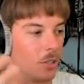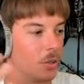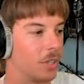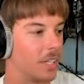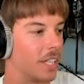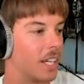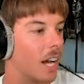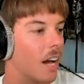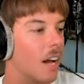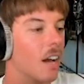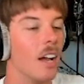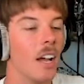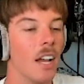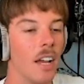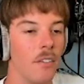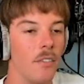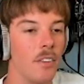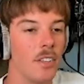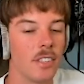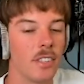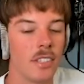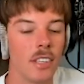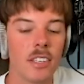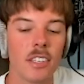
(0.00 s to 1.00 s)
Digga,
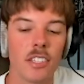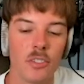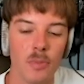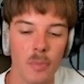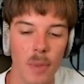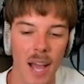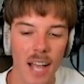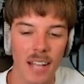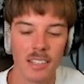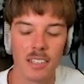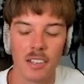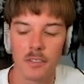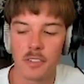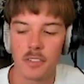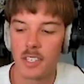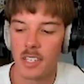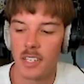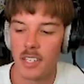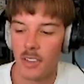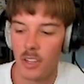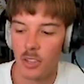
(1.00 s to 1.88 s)
wieso soll es schmerzhaft sein,